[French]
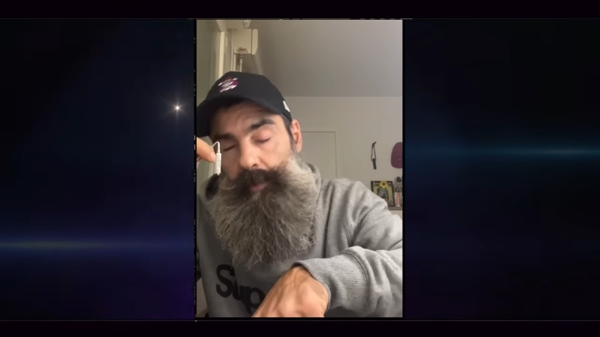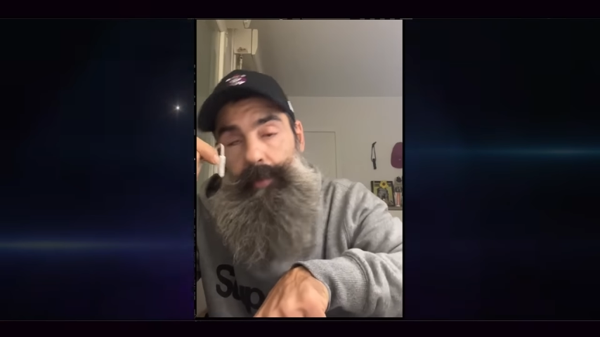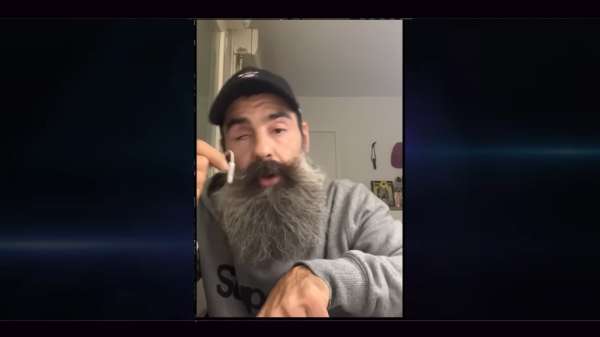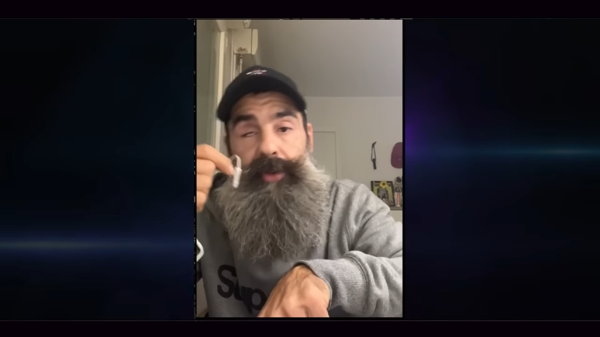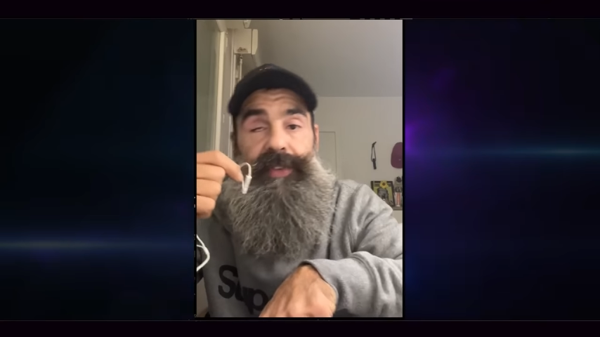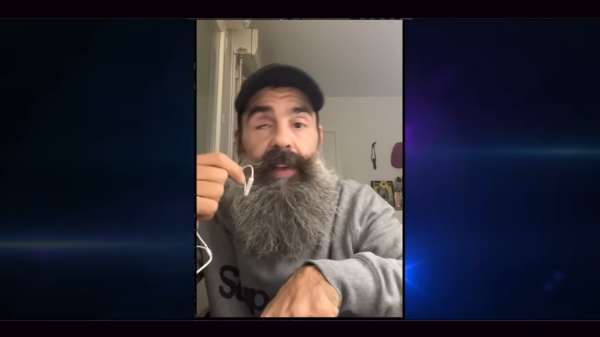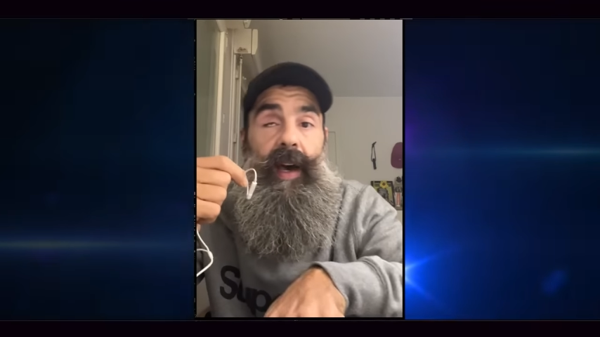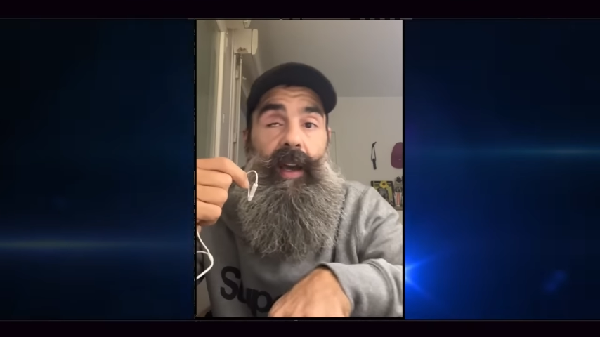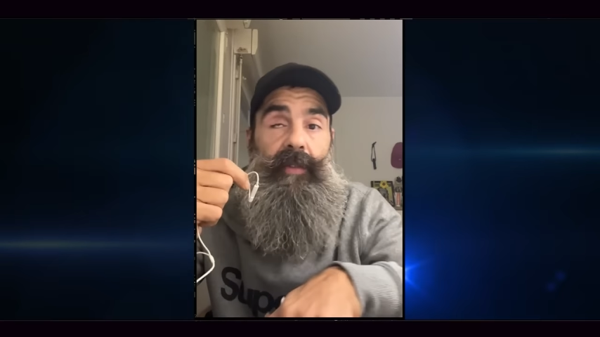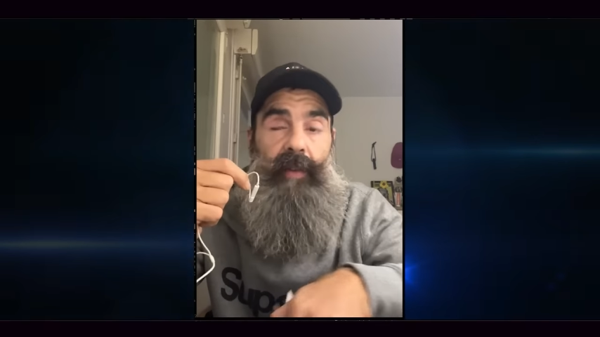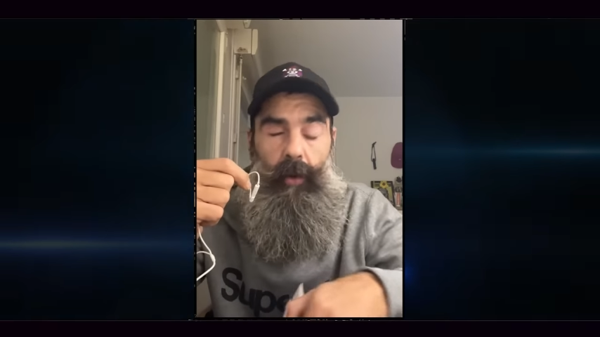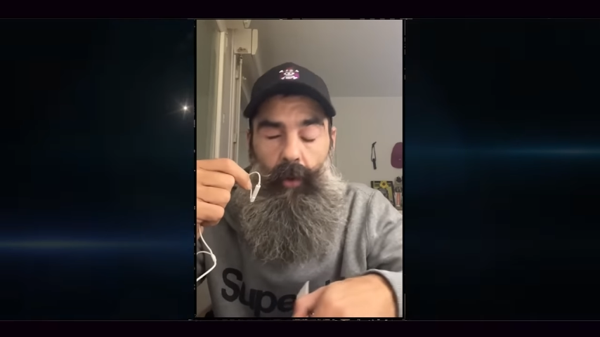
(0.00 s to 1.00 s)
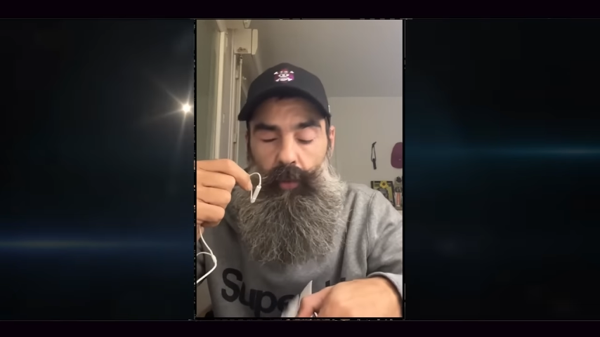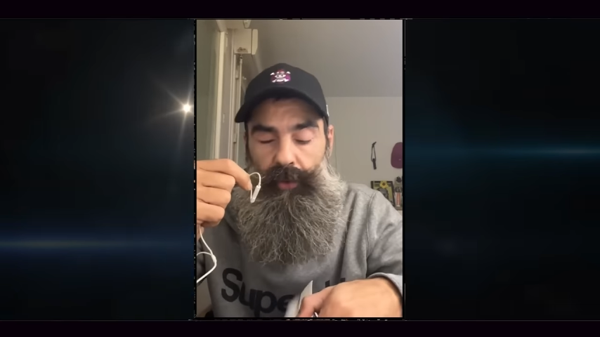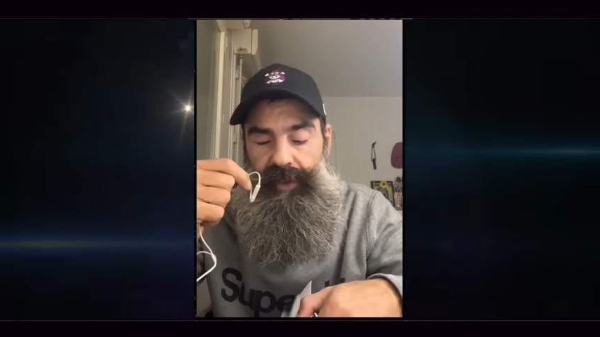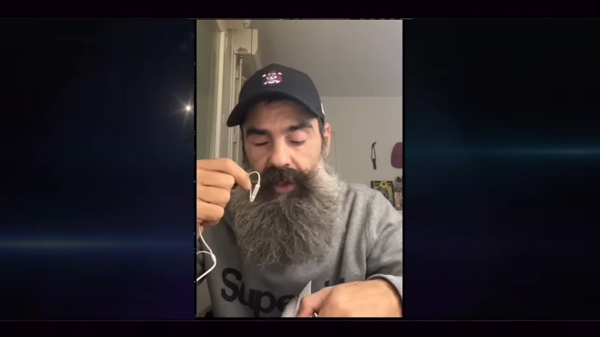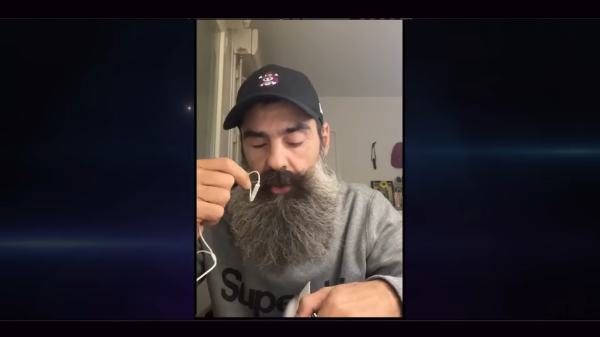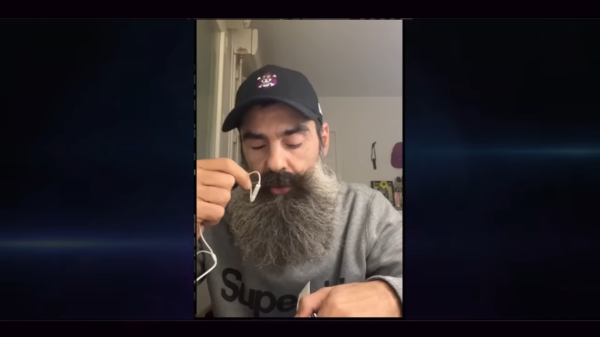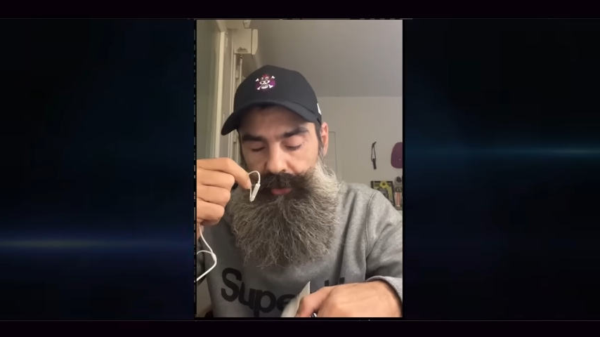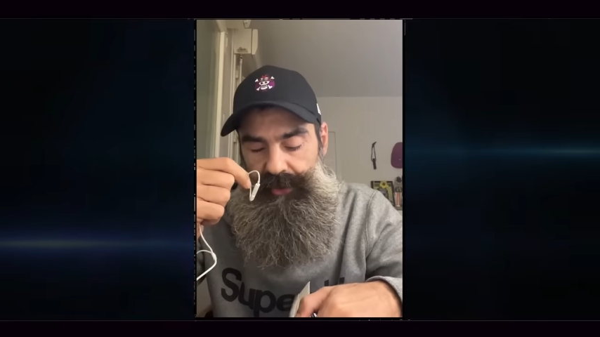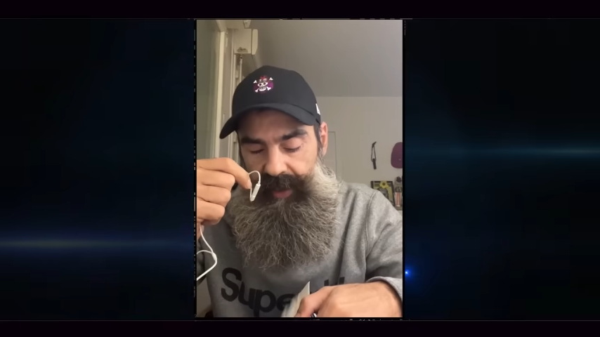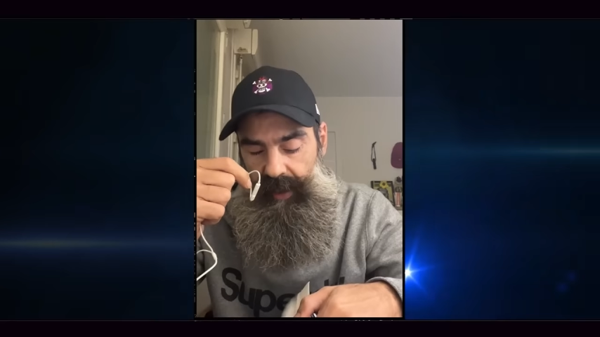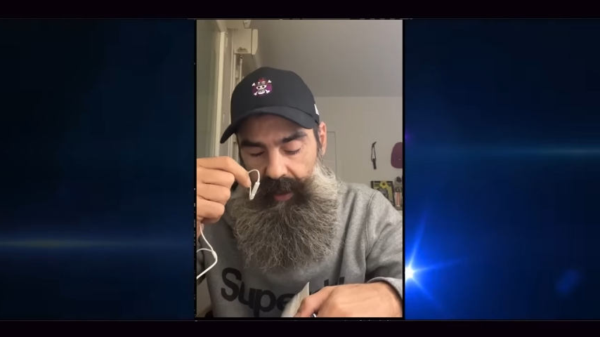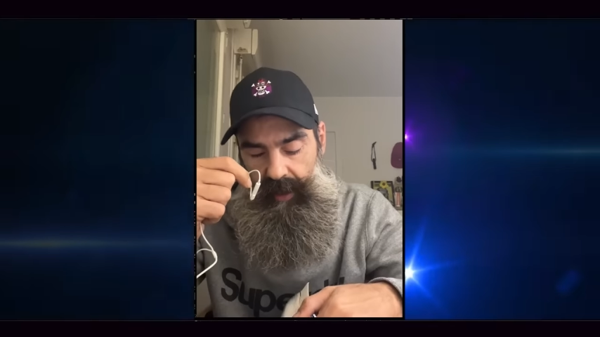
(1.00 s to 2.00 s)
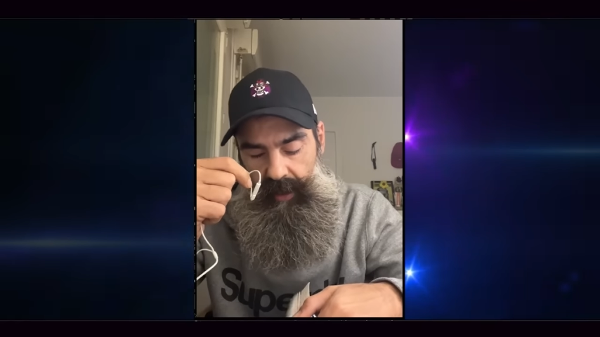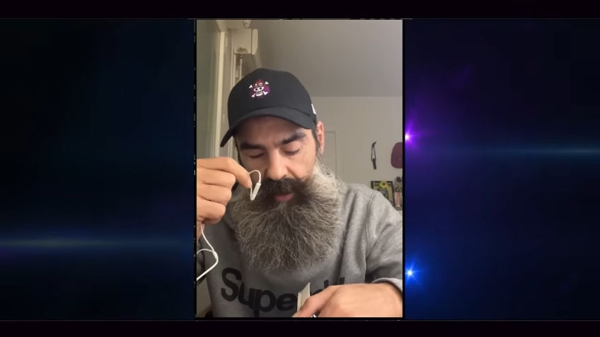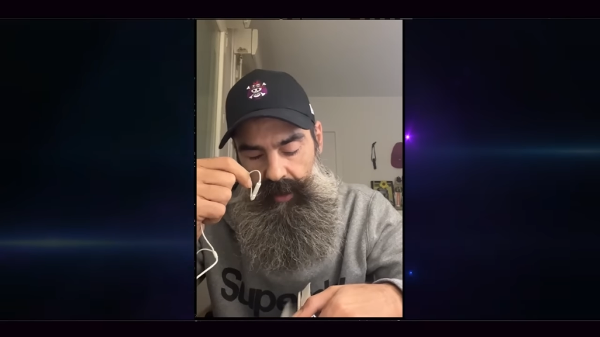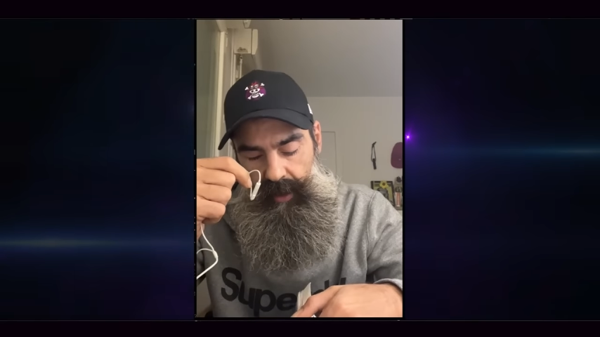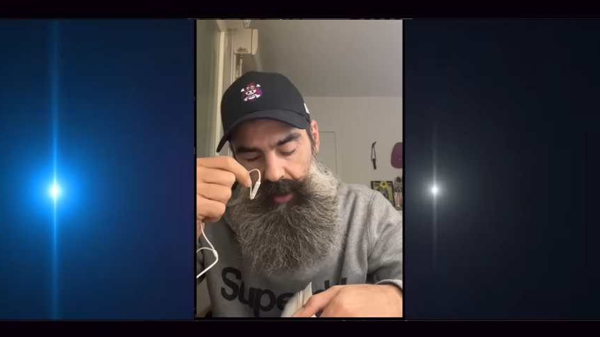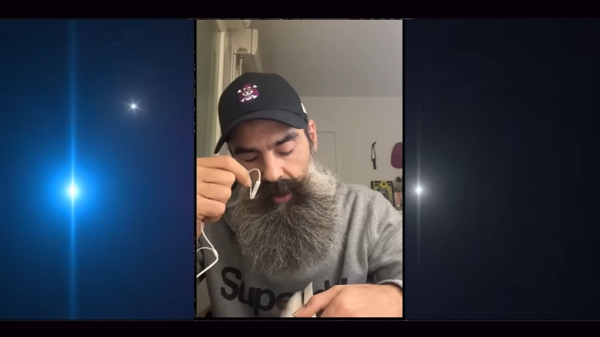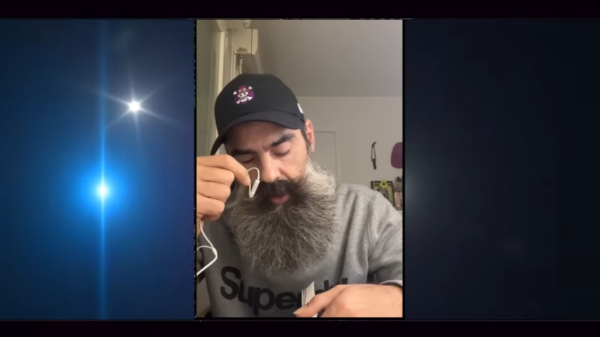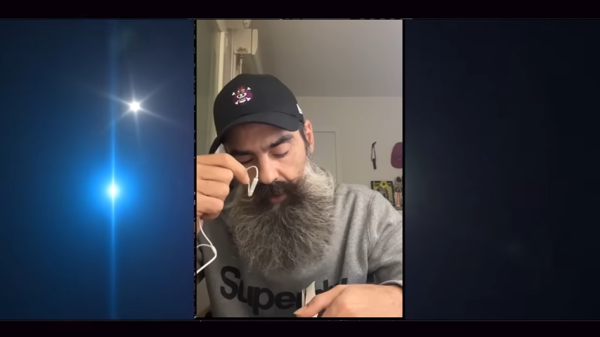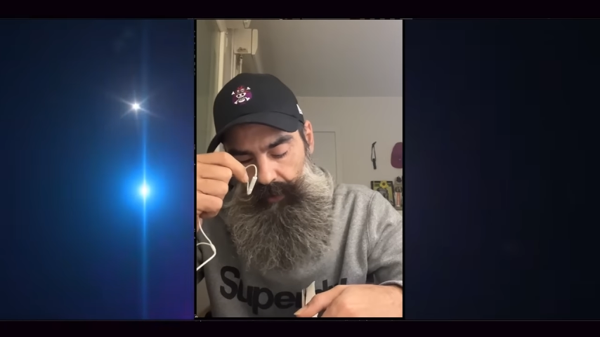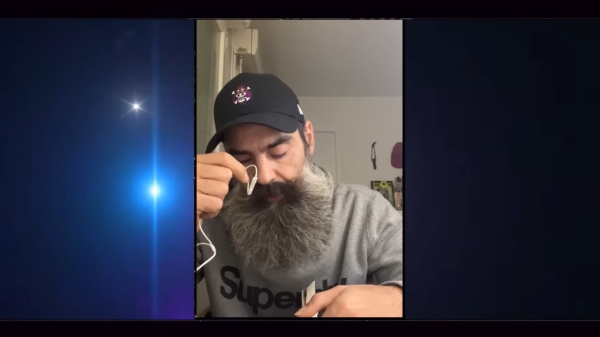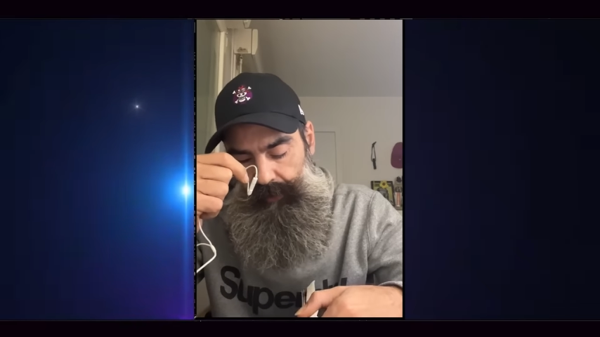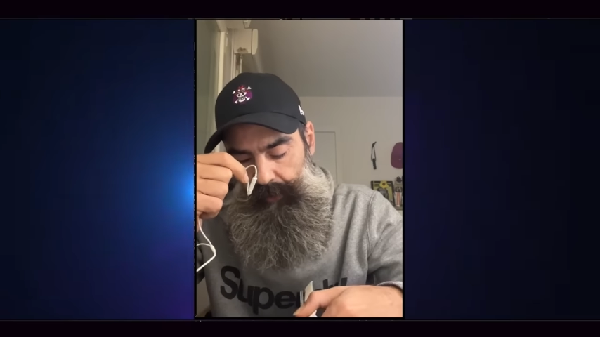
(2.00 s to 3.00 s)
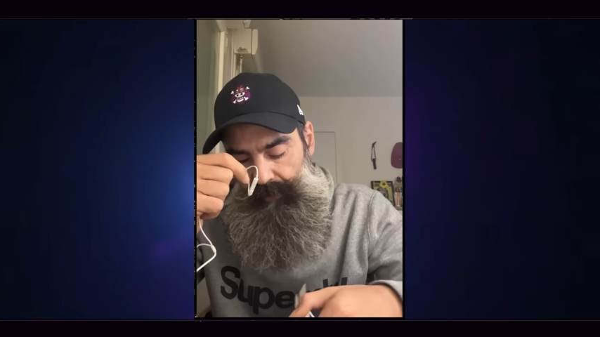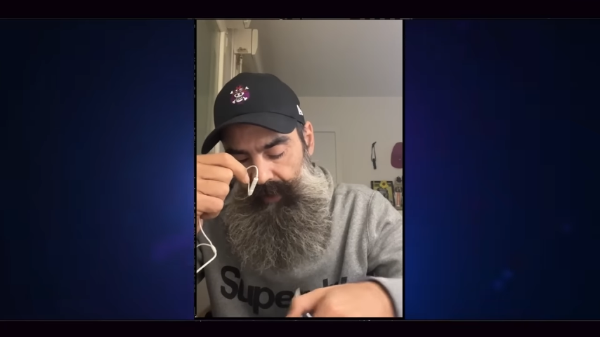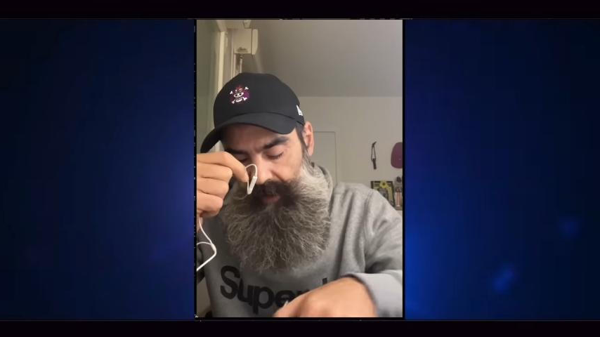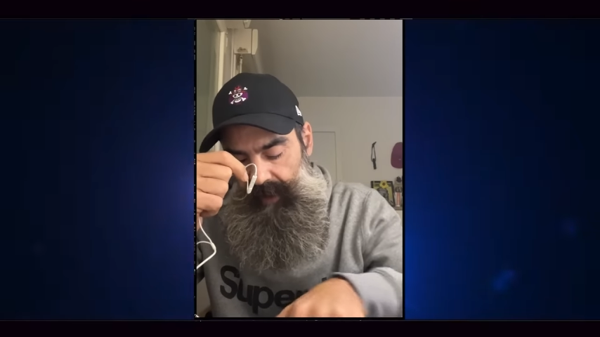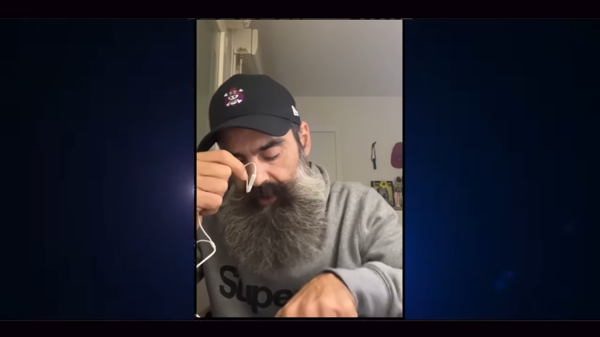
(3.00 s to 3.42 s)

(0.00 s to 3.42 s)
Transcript: posts arrivent à remonter jusqu'à votre fil